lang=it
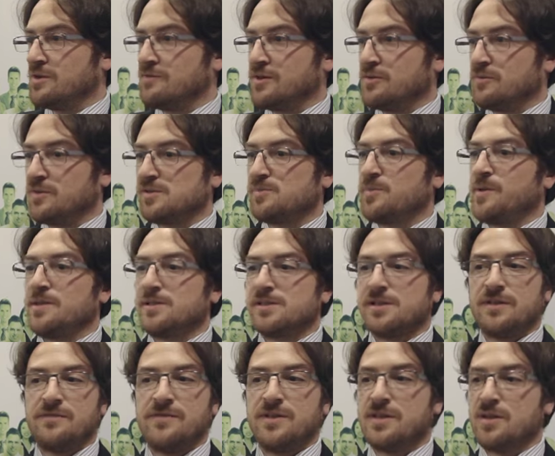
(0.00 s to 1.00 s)
avere una speranza
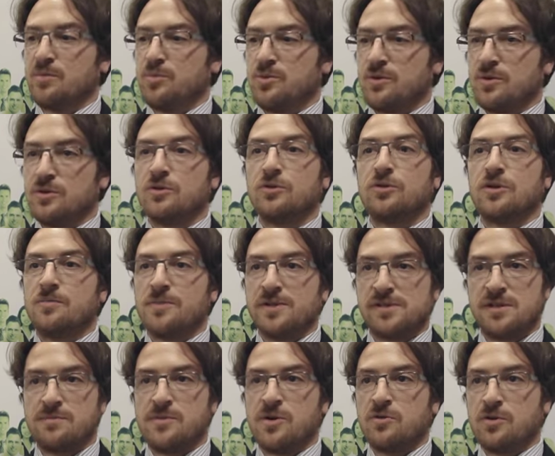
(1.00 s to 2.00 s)
di vita più ridotta ma
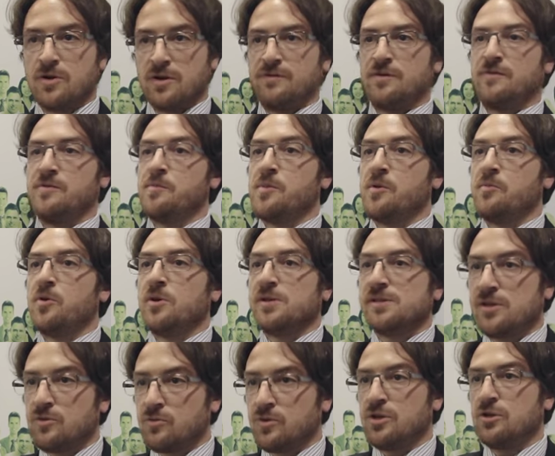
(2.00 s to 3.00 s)
siamo ancora vivi, abbiamo
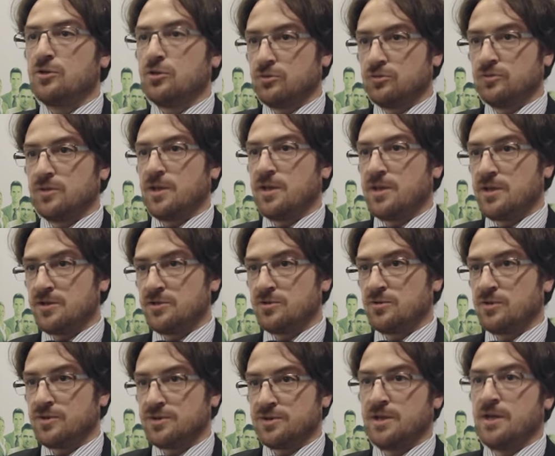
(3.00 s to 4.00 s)
esaurito tutte le
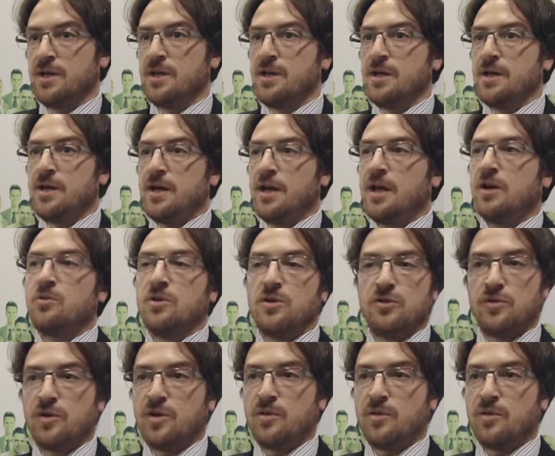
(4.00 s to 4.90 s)
risorse e quindi non